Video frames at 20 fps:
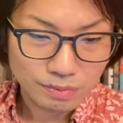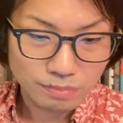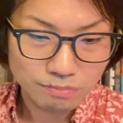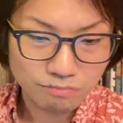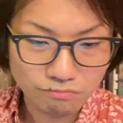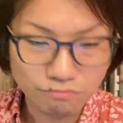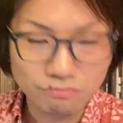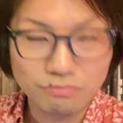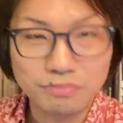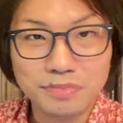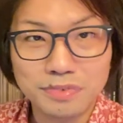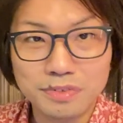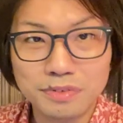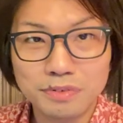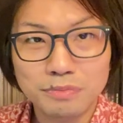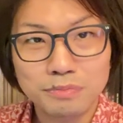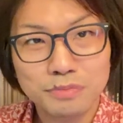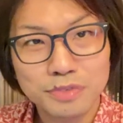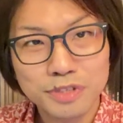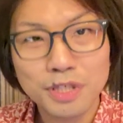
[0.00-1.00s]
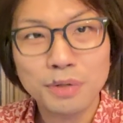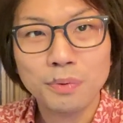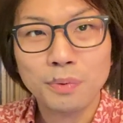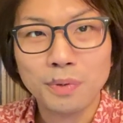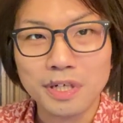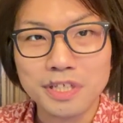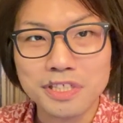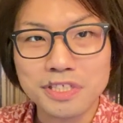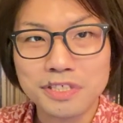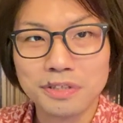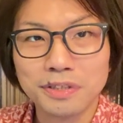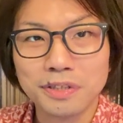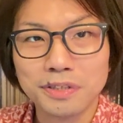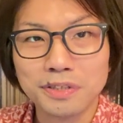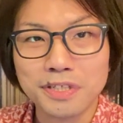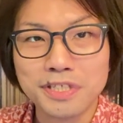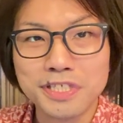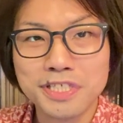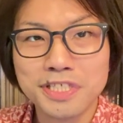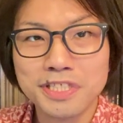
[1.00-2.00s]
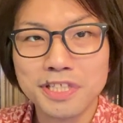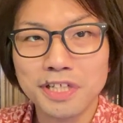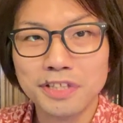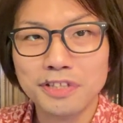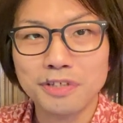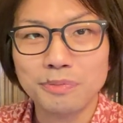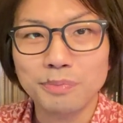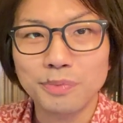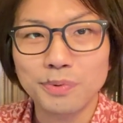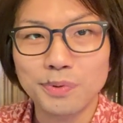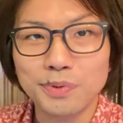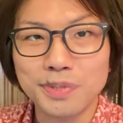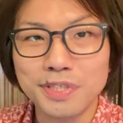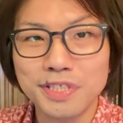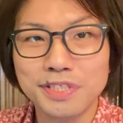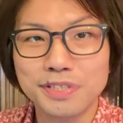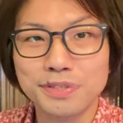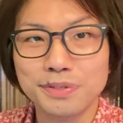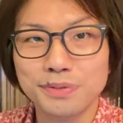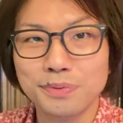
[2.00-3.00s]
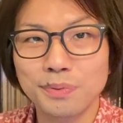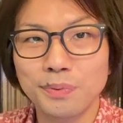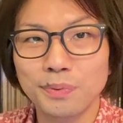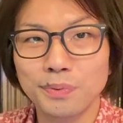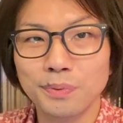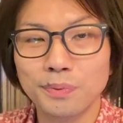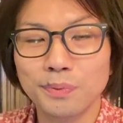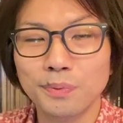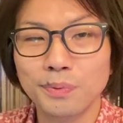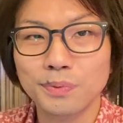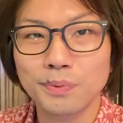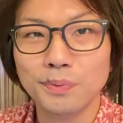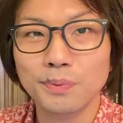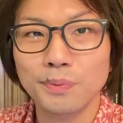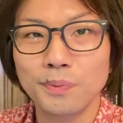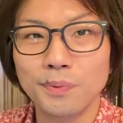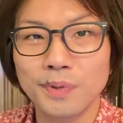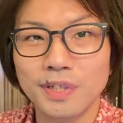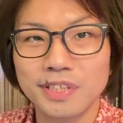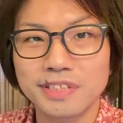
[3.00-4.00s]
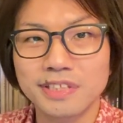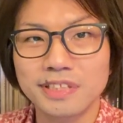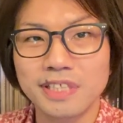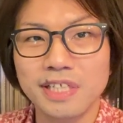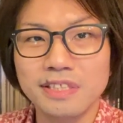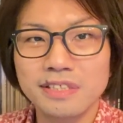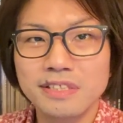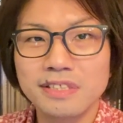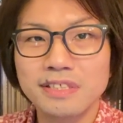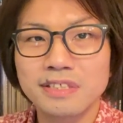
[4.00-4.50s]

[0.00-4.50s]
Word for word: うん、ゼロかいちかだったらいちになってるものをににすること、ことの方が全